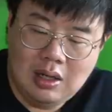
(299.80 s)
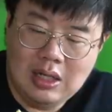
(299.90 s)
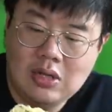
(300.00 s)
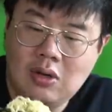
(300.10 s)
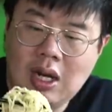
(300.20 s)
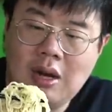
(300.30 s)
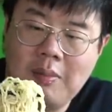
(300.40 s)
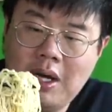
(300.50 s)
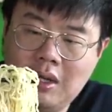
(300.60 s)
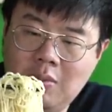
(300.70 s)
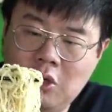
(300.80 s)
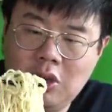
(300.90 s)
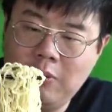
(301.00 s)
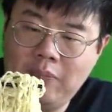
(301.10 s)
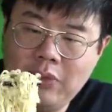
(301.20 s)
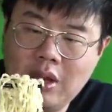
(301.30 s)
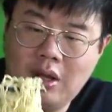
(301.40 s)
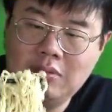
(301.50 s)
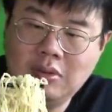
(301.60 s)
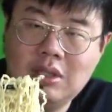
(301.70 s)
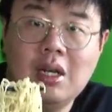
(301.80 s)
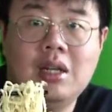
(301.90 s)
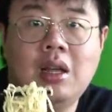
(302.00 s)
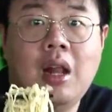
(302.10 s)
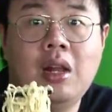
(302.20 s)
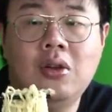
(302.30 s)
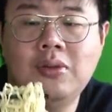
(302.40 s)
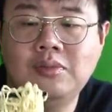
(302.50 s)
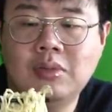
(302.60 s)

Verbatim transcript: teksturnya enak banget di mulut sekenyal itu